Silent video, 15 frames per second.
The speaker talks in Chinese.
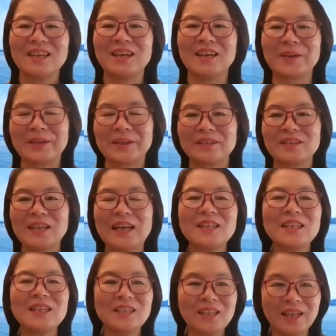呃，他
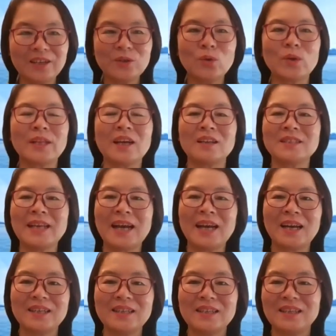第一天回到
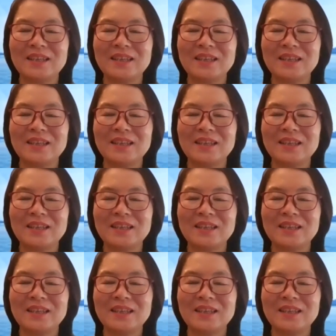家，